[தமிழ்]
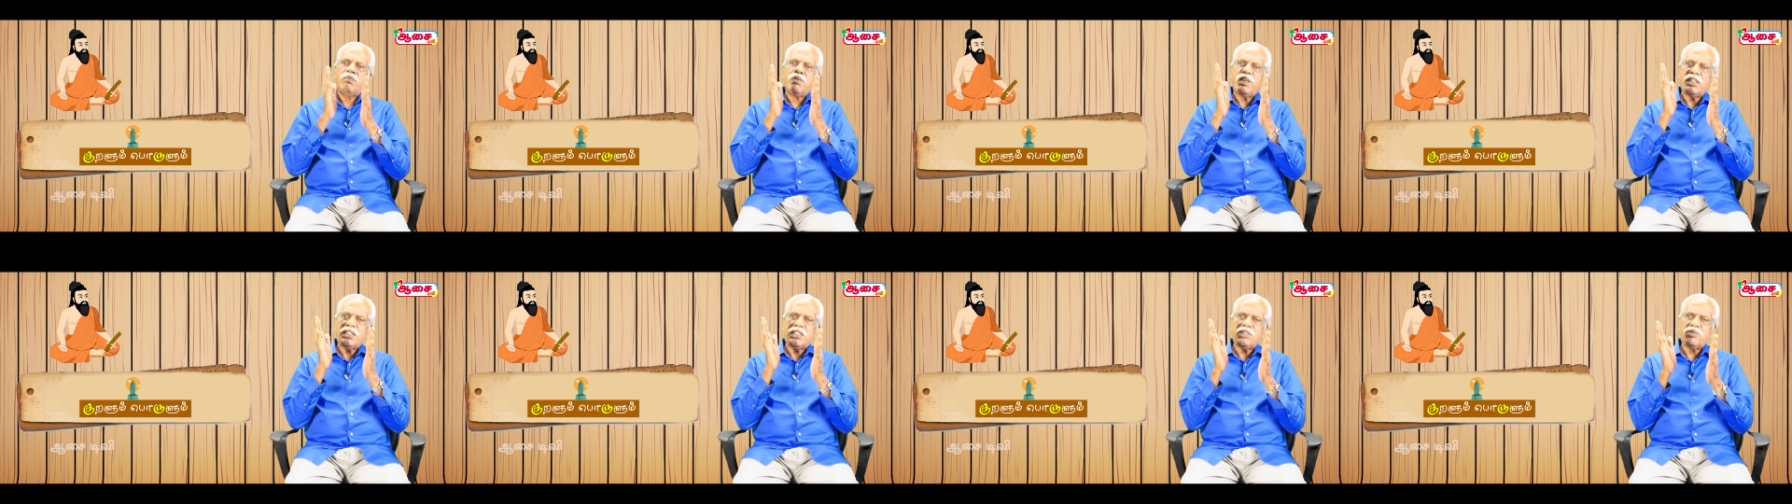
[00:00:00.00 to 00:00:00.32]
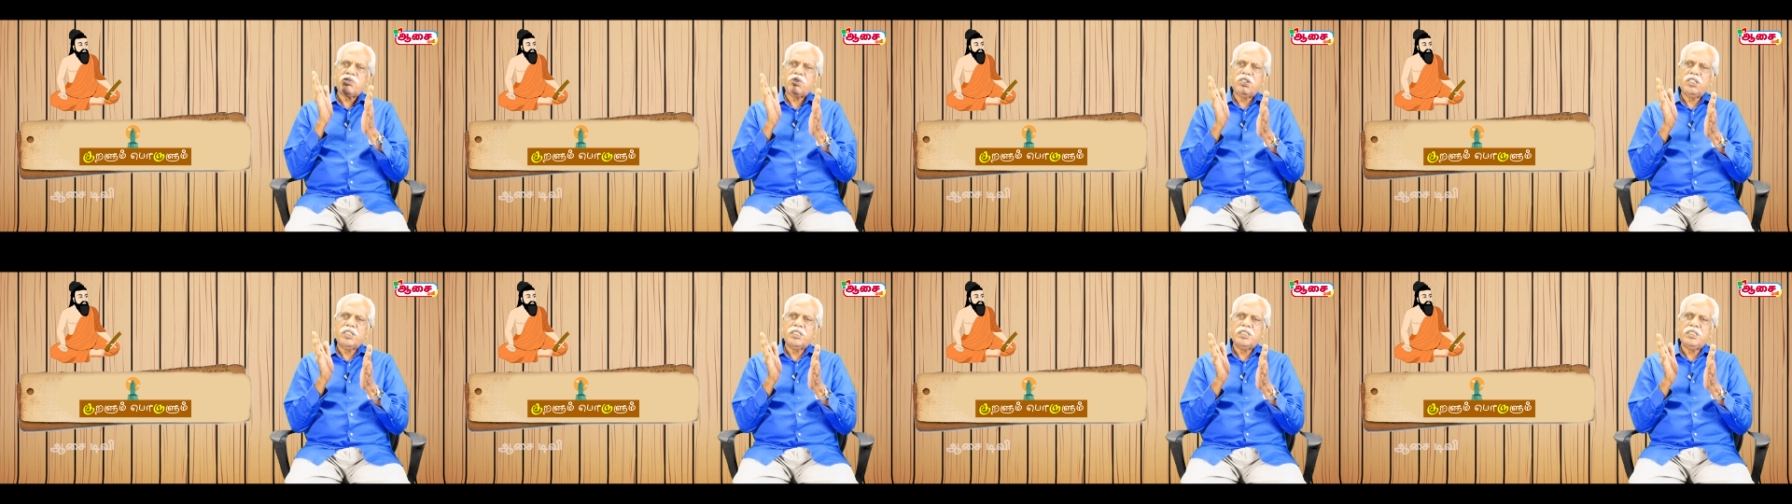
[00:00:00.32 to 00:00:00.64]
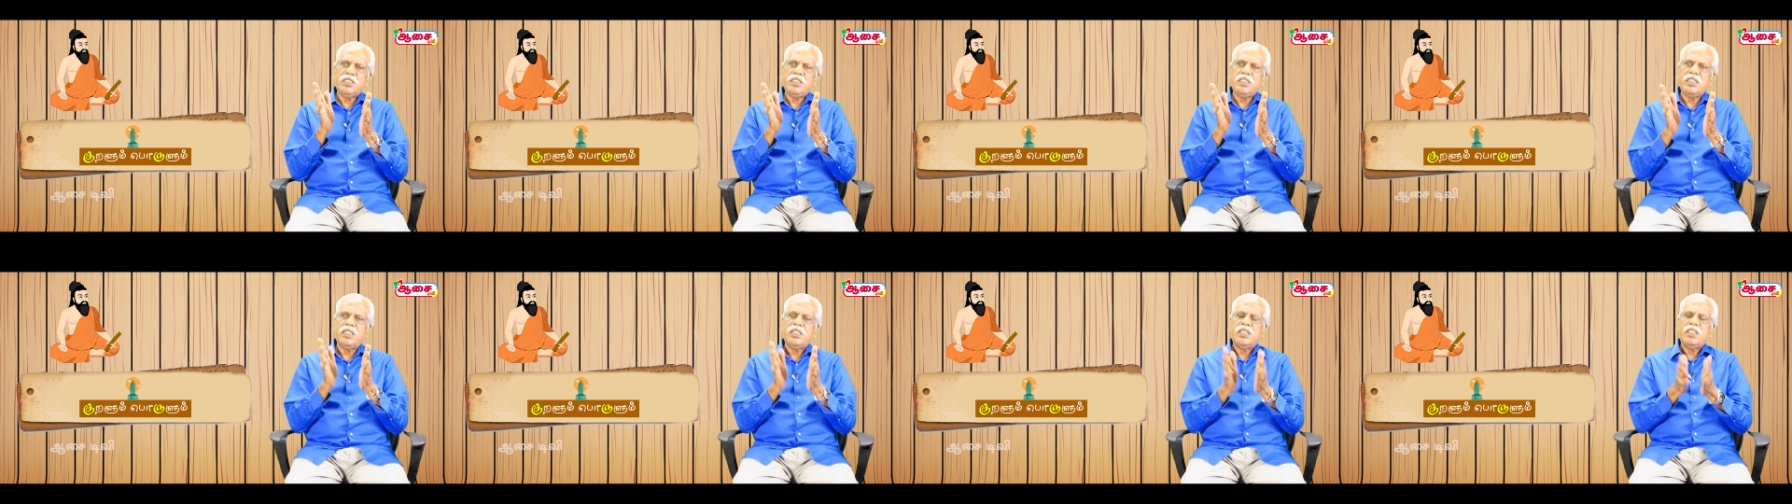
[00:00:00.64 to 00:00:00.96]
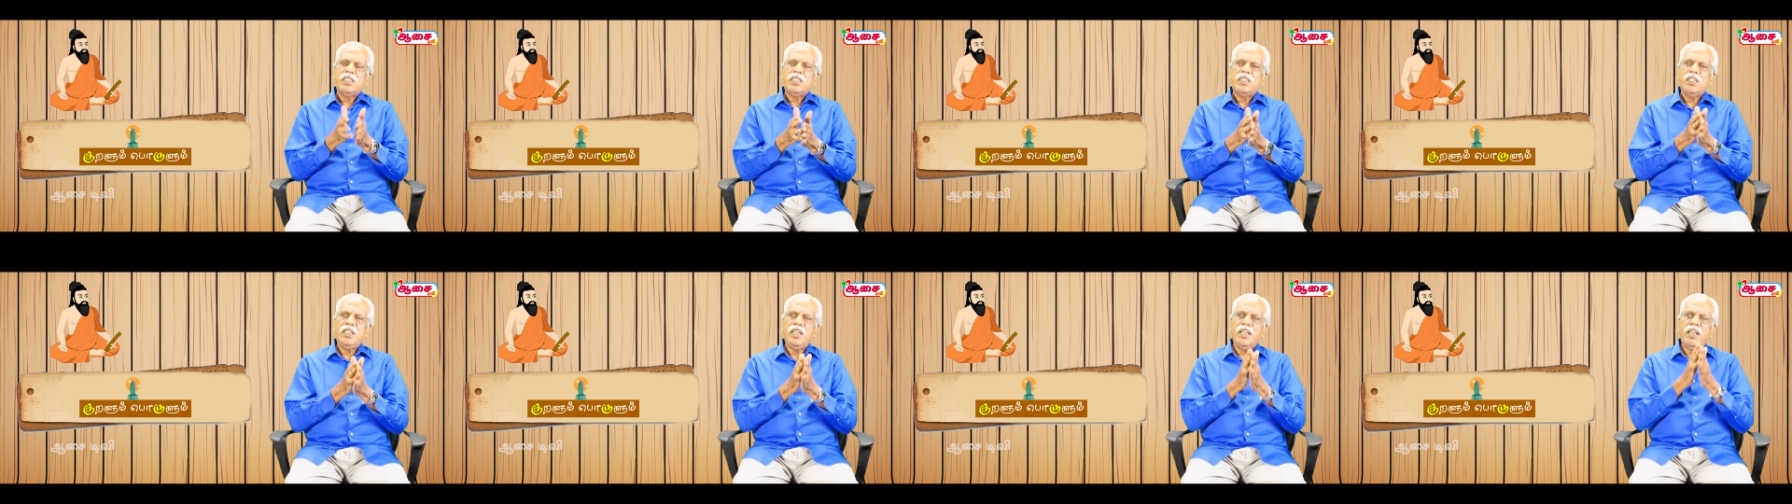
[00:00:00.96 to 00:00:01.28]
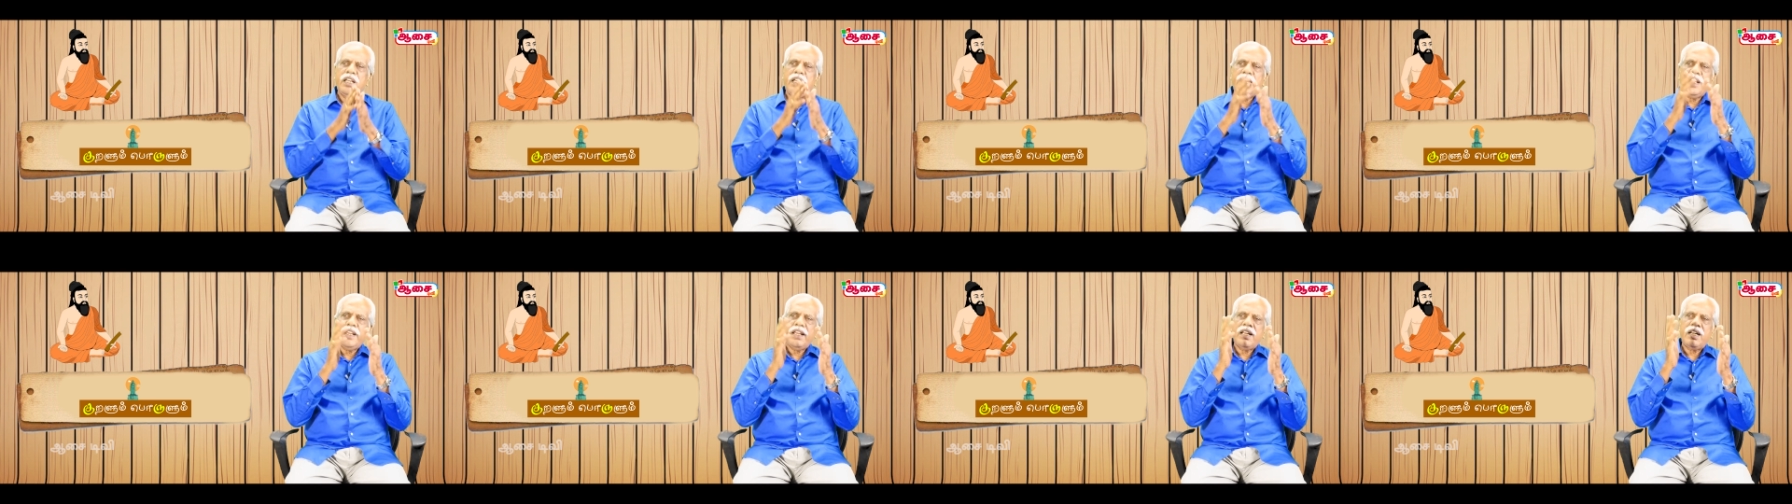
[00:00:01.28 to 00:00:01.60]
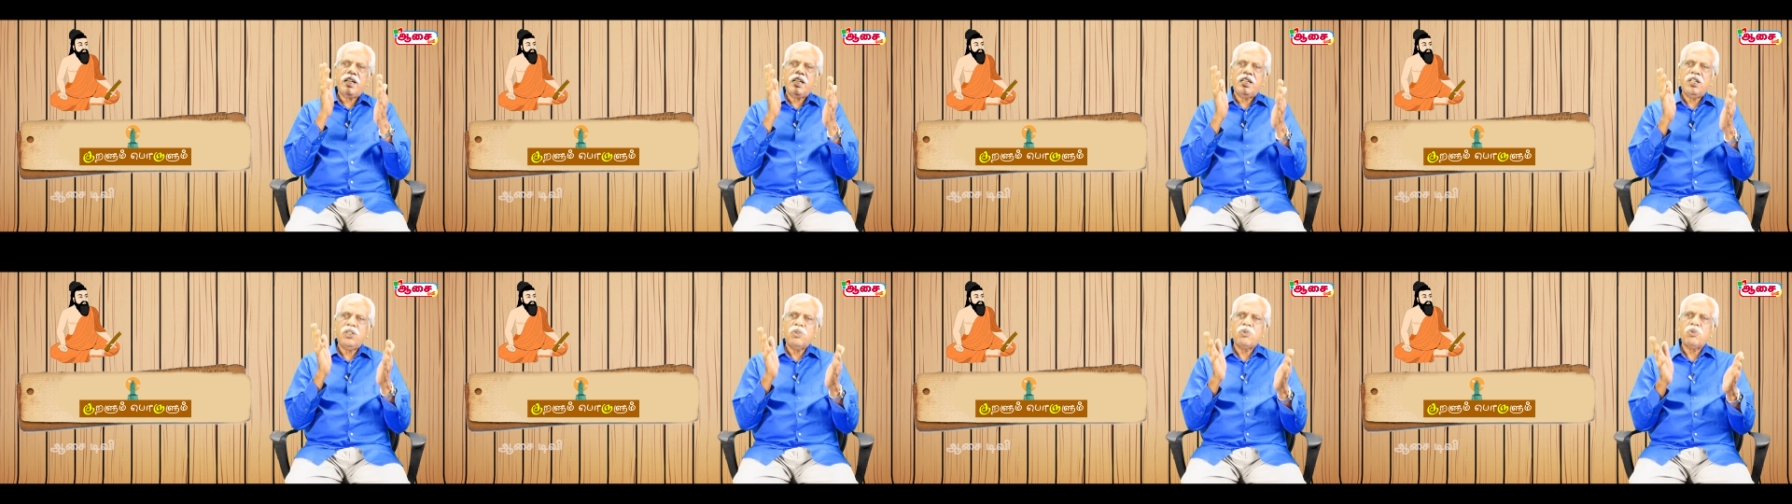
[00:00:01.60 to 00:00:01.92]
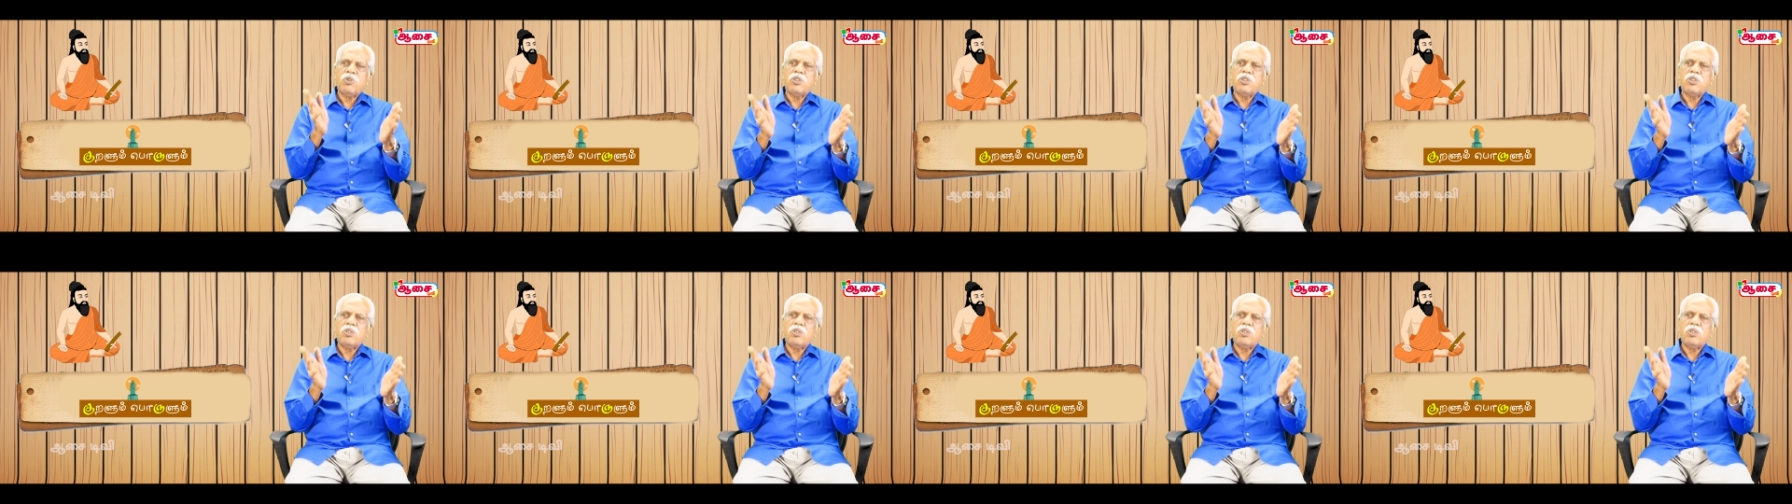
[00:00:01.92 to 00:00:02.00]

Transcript: மற்றவர்களுக்கு ஈகையாக